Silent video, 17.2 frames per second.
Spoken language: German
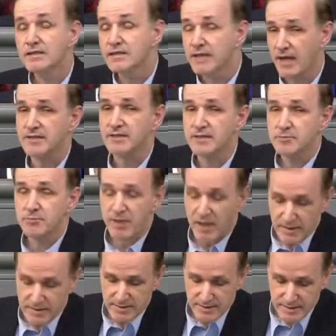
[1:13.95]
Das
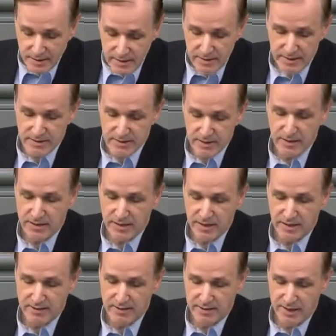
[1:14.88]
passt nicht in
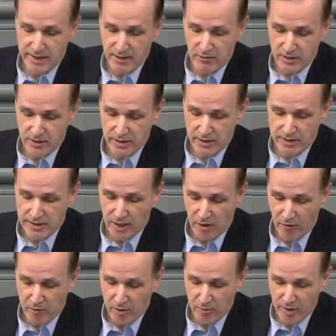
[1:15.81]
die Erzählung, die jetzt
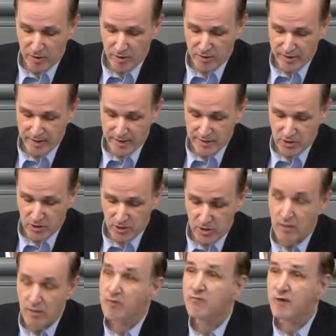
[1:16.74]
aufgebaut werden
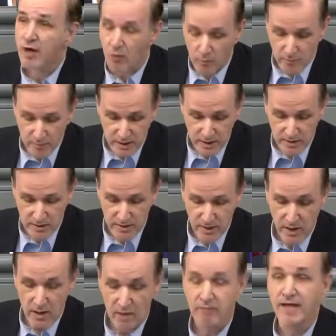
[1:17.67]
soll. Warum nicht?